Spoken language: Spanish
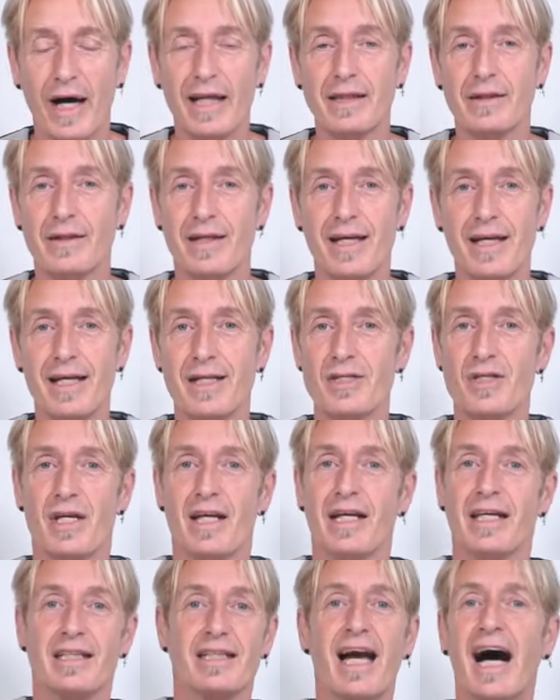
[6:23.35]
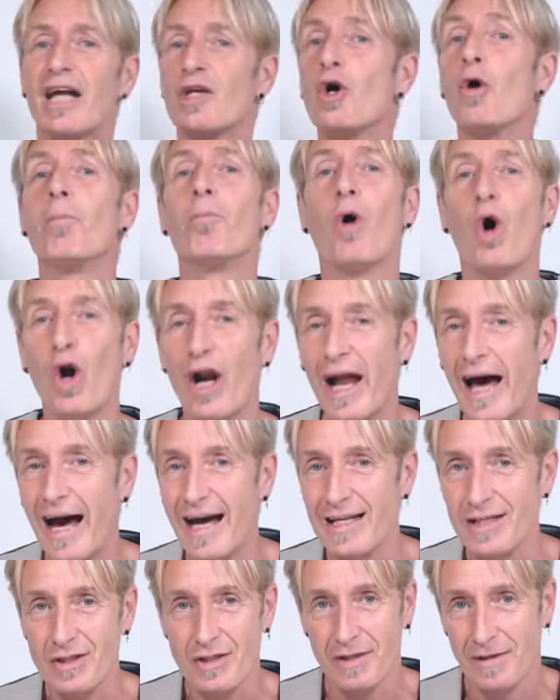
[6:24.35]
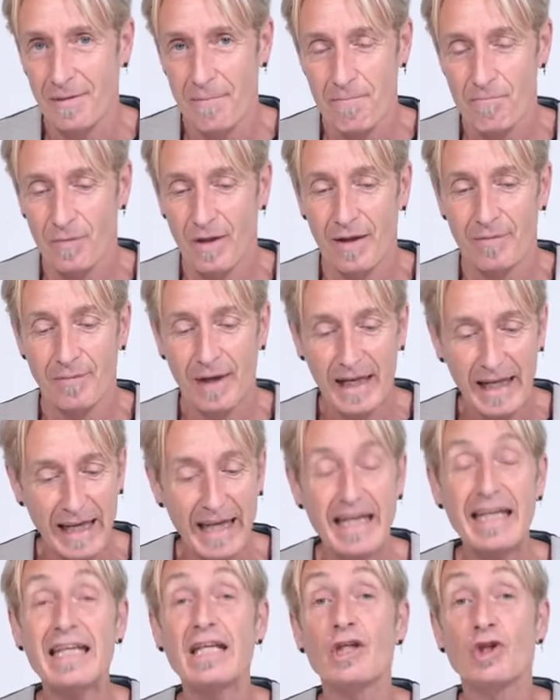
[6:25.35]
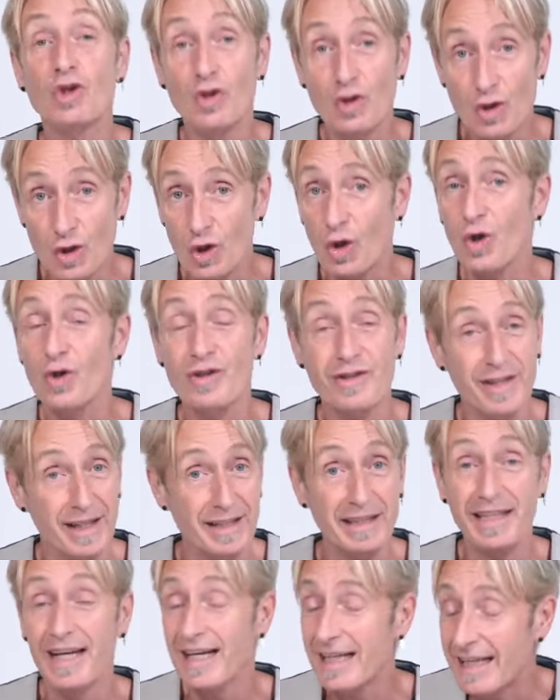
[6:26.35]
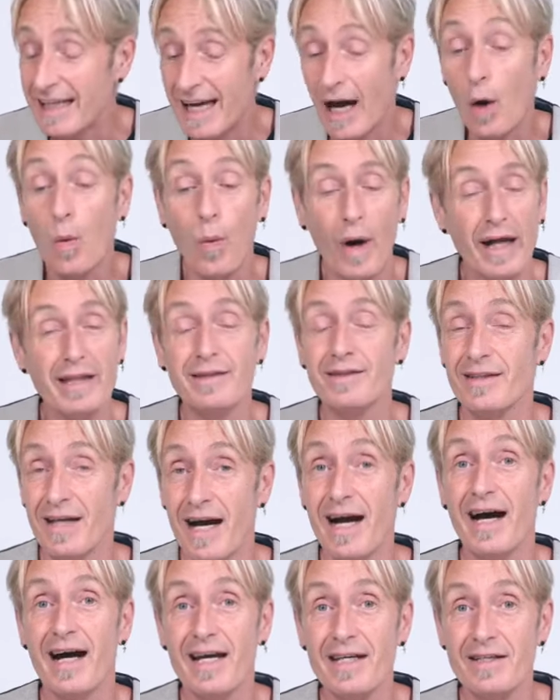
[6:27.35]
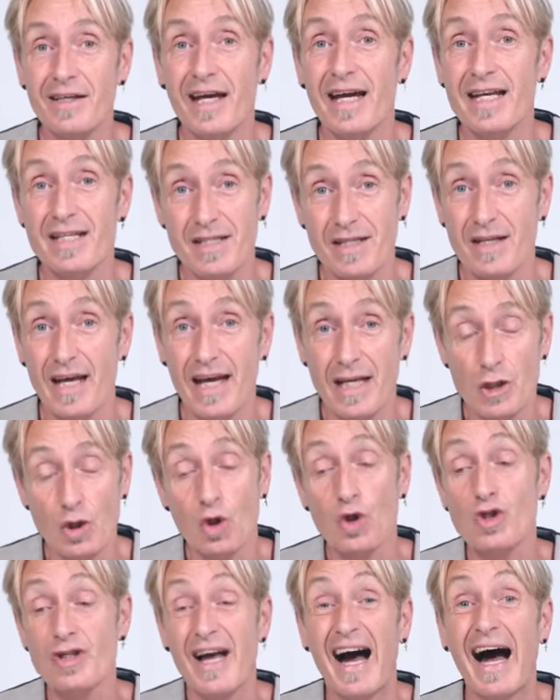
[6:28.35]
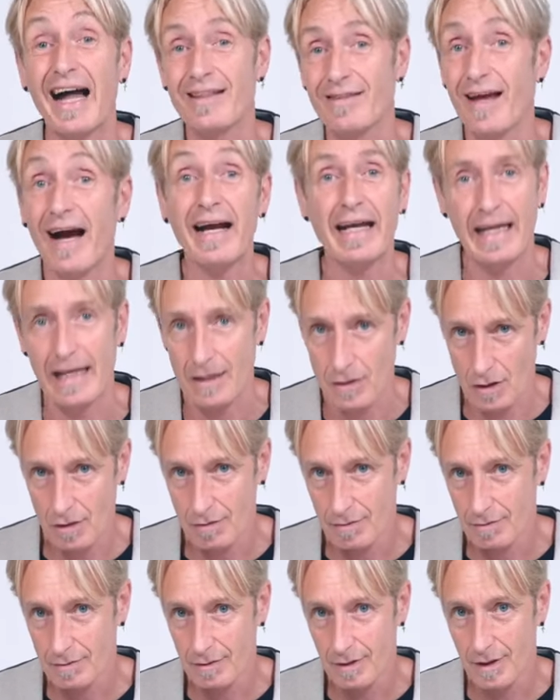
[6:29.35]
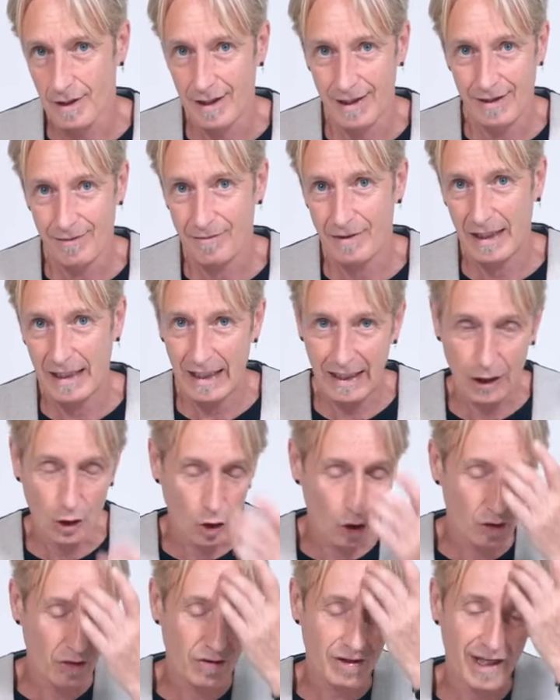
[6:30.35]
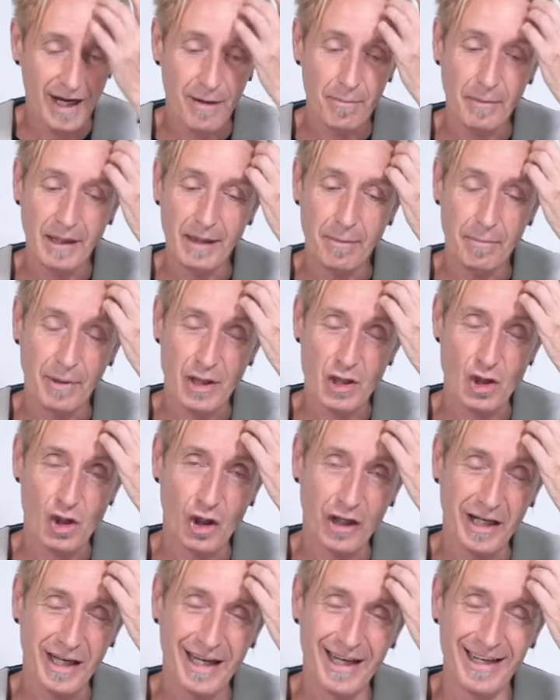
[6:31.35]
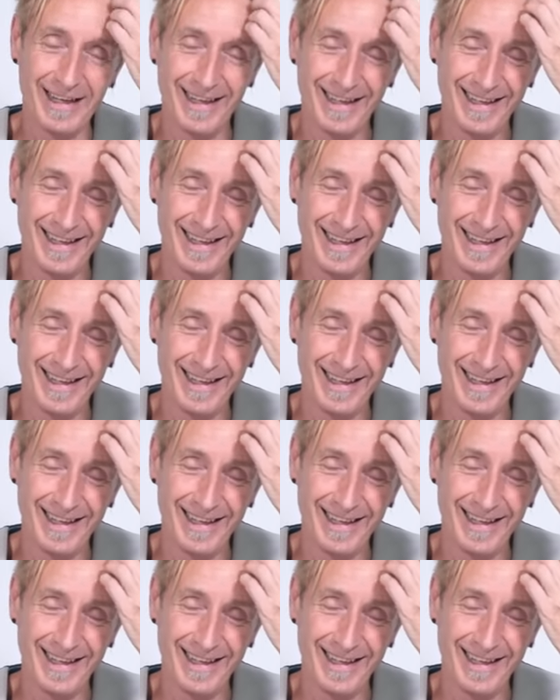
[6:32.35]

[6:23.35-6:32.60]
antes, ya no molas, ¿vale? Y yo tenía que aguantar esos ataques, ¿vale? Contra mi persona,